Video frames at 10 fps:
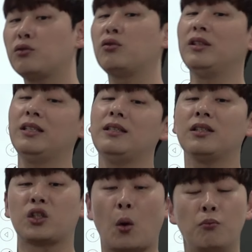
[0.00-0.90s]
수
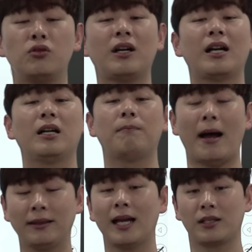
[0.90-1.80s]
있는 전문가를
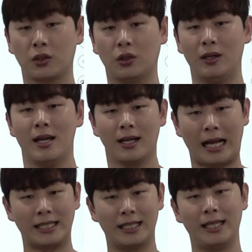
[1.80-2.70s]
만나셔서
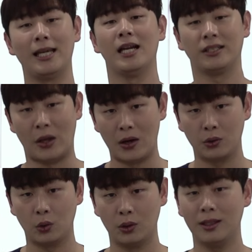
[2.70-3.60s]
같이 재활
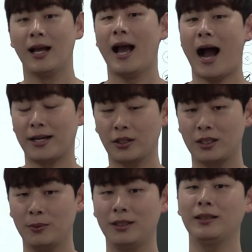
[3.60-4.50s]
운동을
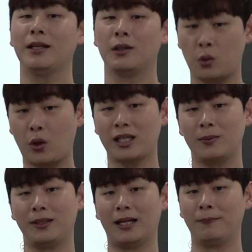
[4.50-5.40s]
하셨으면
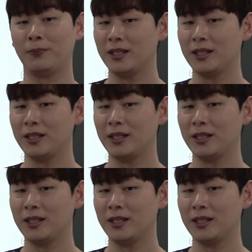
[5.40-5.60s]
좋겠습니다.